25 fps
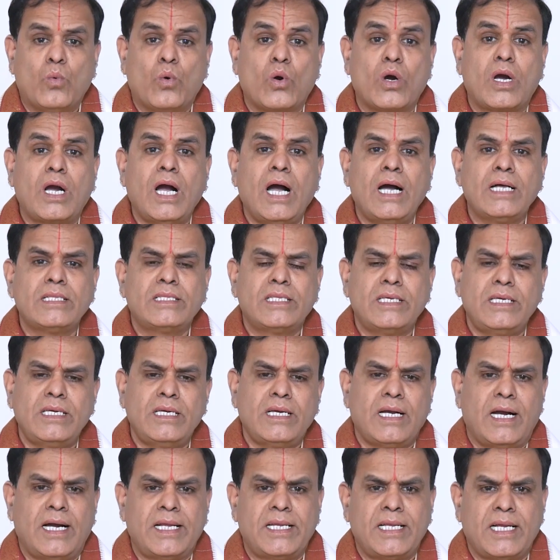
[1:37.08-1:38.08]
ఉగాది
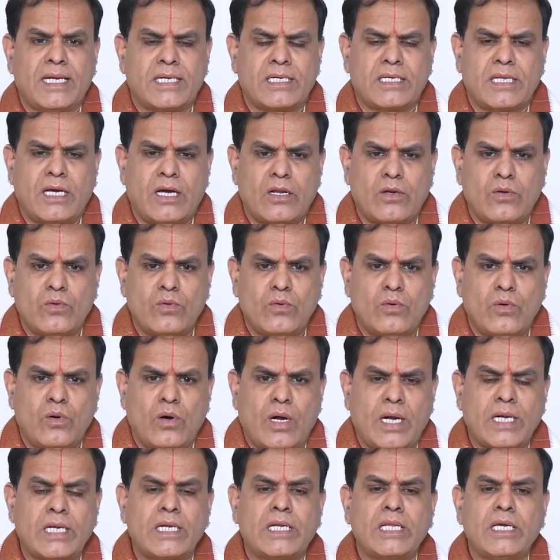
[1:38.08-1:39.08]
అని అంటారు
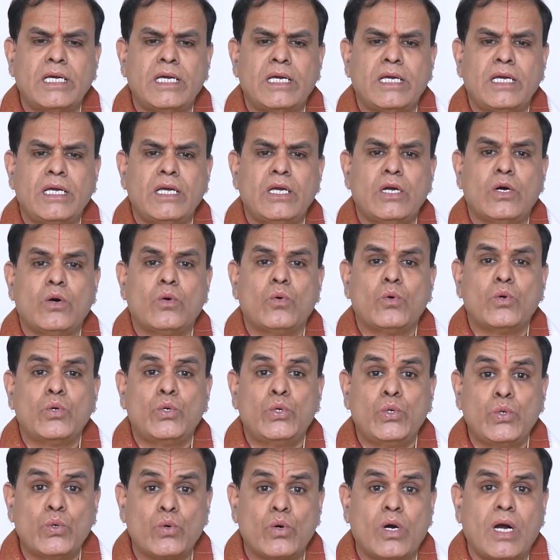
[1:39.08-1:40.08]
అంటే
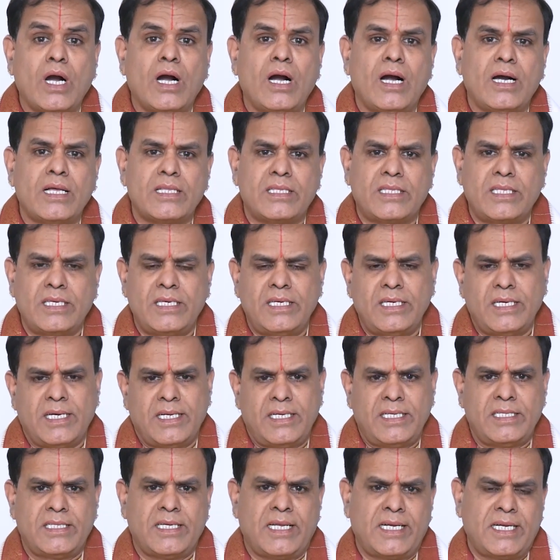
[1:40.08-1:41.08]
యుగాది
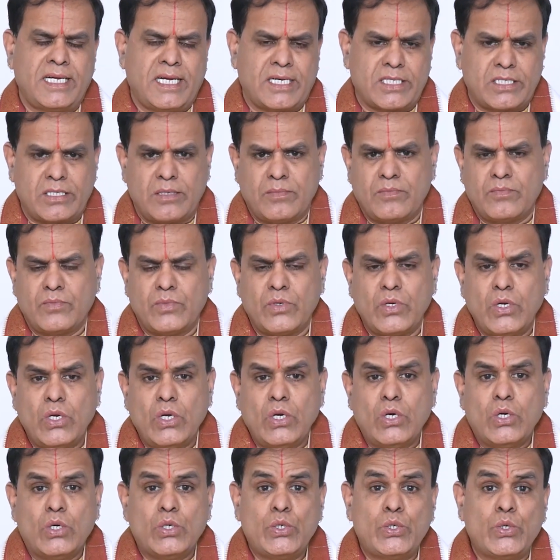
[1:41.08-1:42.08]
అని దాని అర్థం
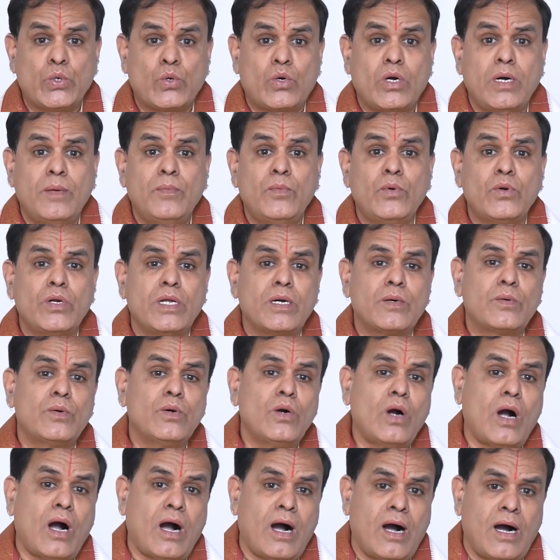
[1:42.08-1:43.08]

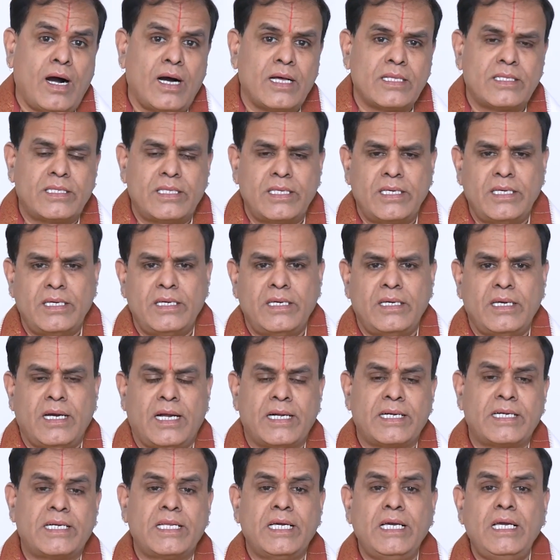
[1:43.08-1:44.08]
యుగమునకు ఆది
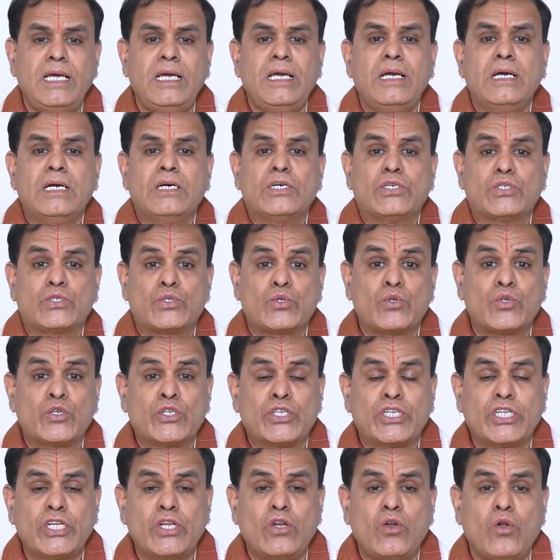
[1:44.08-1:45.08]
అంటే
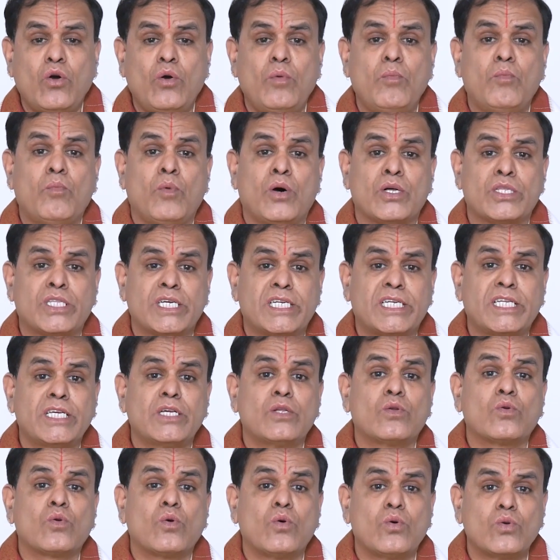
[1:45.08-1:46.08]
సృష్టిలో మొదటి
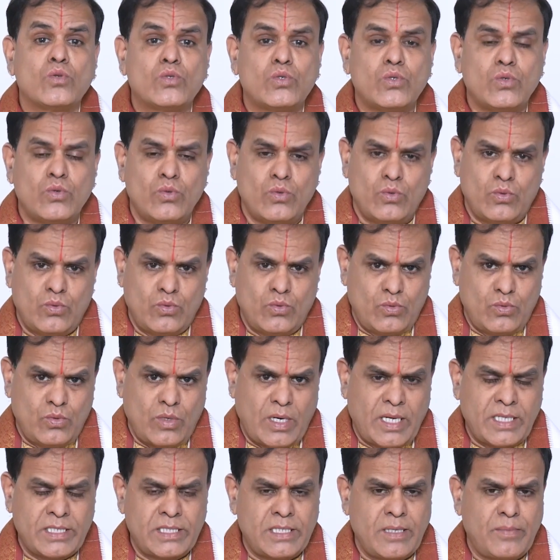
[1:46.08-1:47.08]
రోజు
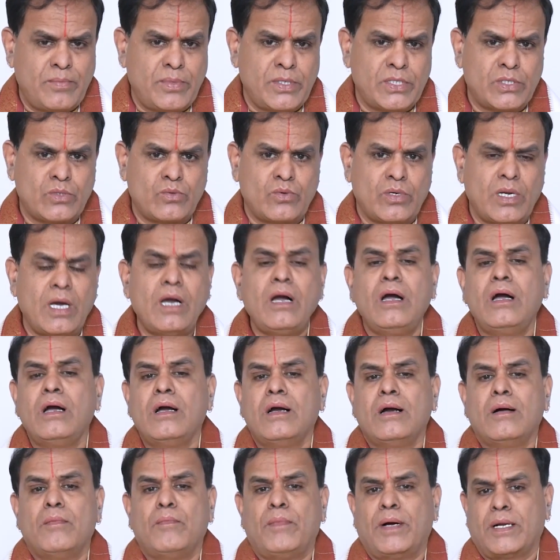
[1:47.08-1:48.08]
అని చెప్పేసి కూడా
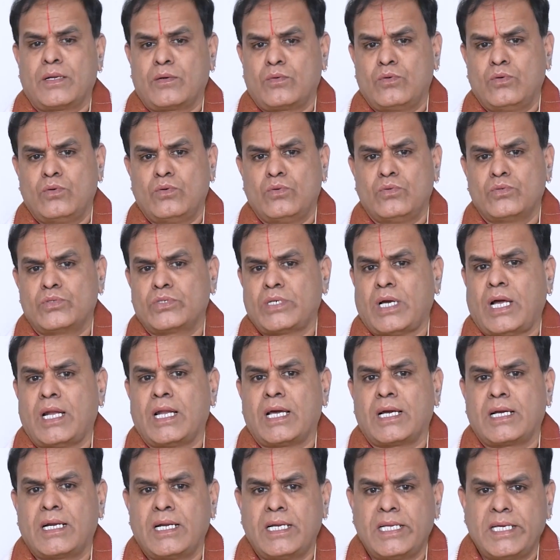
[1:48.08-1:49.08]
మనకు
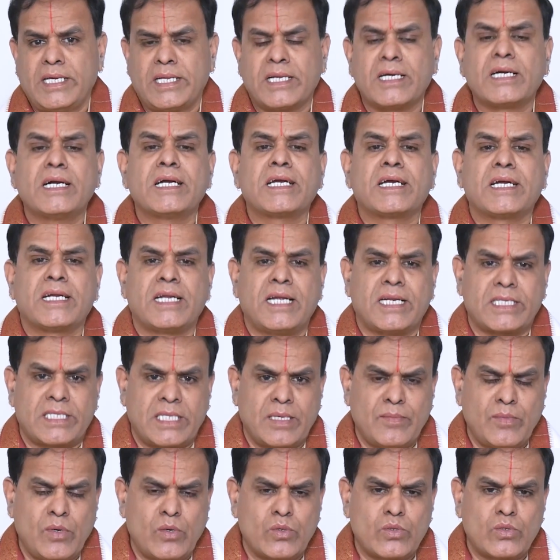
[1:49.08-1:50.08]
చాలా క్లియర్గా ఇక్కడ
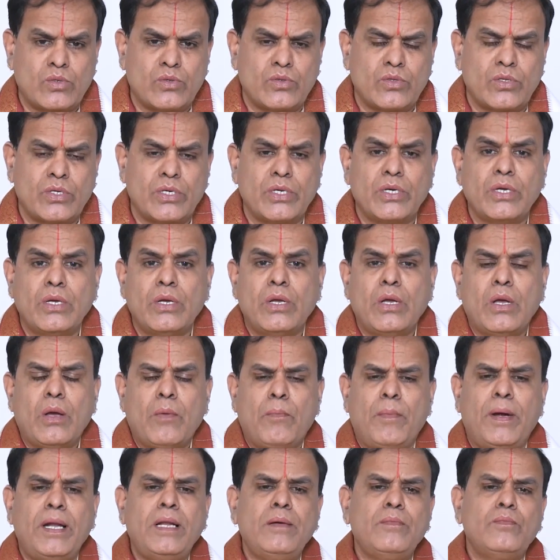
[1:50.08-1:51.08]
అర్థమవుతుంది
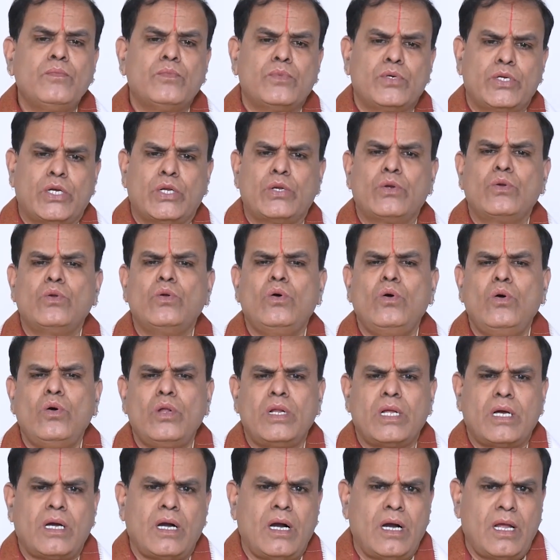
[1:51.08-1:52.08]
మనం ఎన్నో
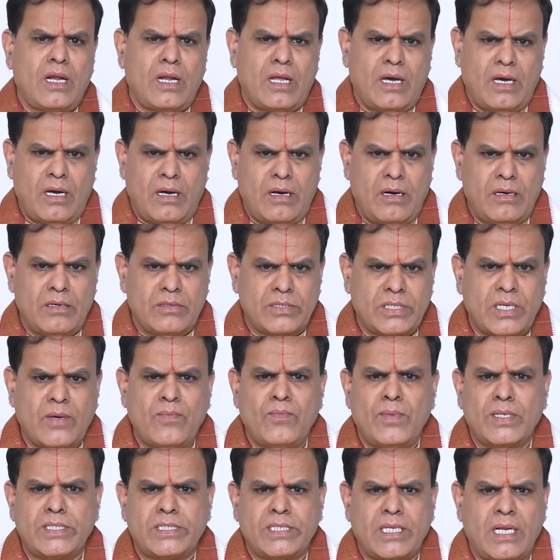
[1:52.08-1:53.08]
రకాల
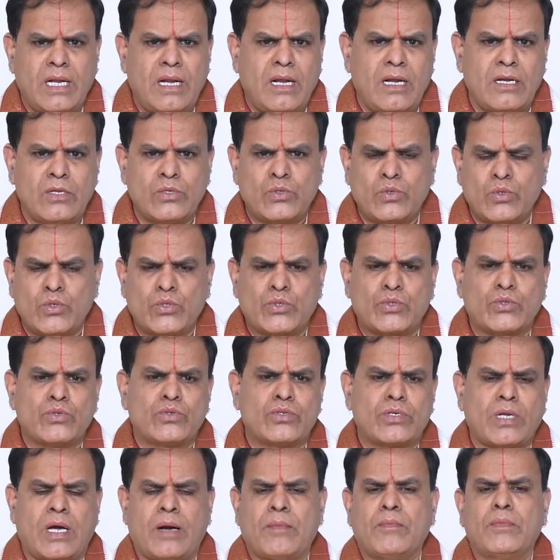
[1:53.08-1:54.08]
సంవత్సరాలు
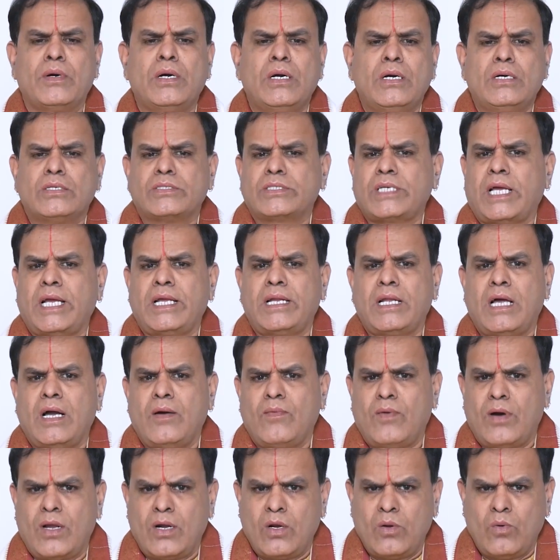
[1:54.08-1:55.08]
చూస్తుంటాం చైనా
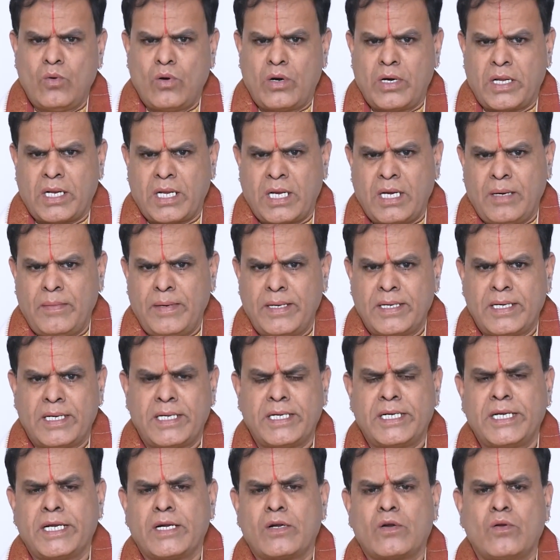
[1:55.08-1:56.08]
వాళ్ళు ఒక రకమైన
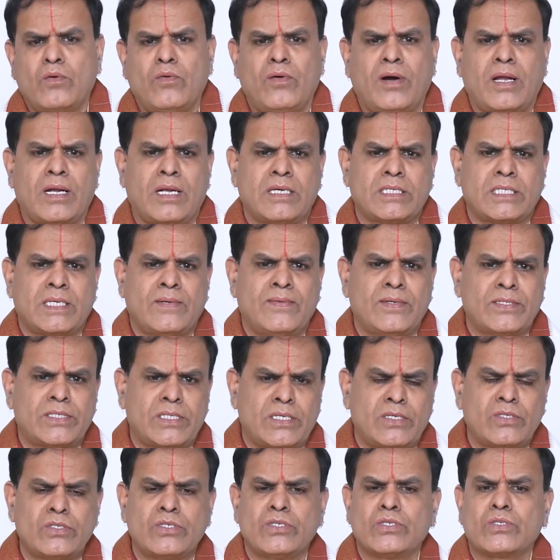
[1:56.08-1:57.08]
డేట్లు వాళ్ళ
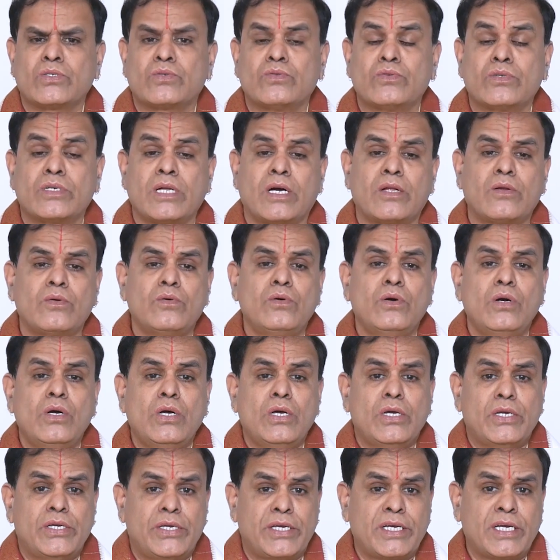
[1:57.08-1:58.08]
సంవత్సరం చేసుకుంటారు
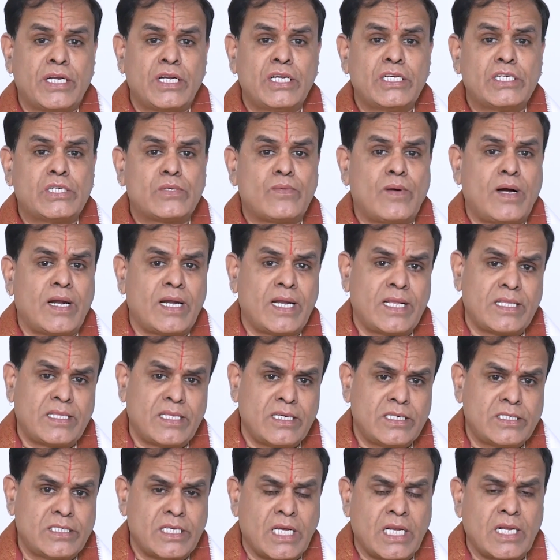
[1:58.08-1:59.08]
ఇంగ్లీష్
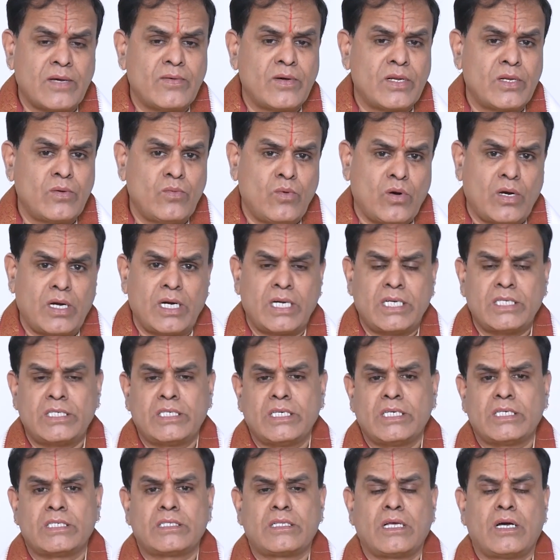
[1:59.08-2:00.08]
వాళ్ళైతే జనవరి ఒకటి
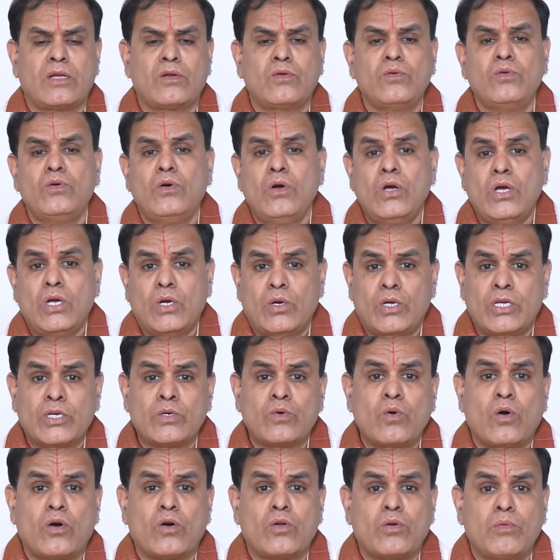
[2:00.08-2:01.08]
చేస్తారు
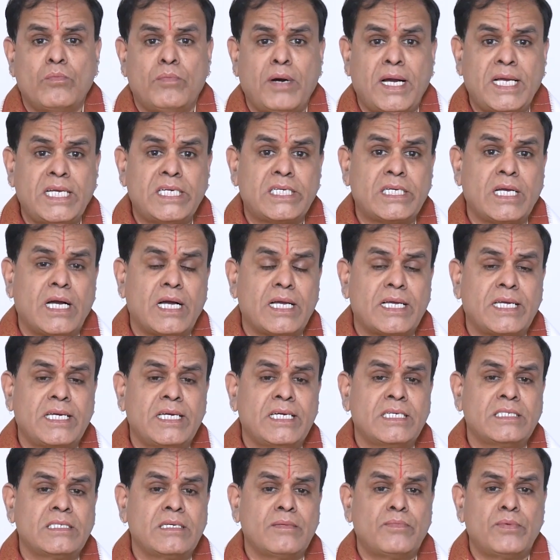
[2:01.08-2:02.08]
ఇంకొకరు
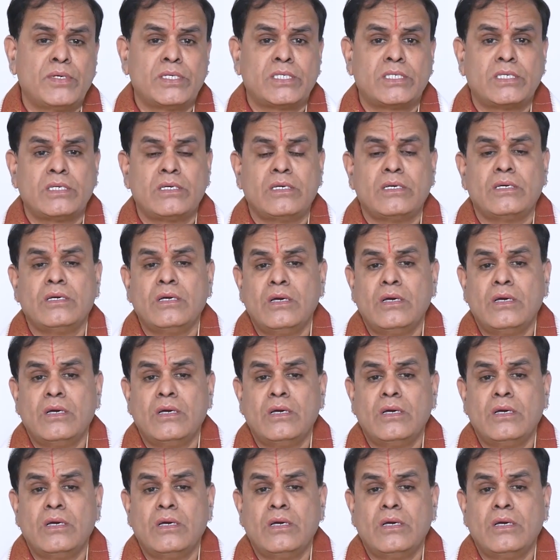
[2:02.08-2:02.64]
బైశాఖి అని చెప్పేసి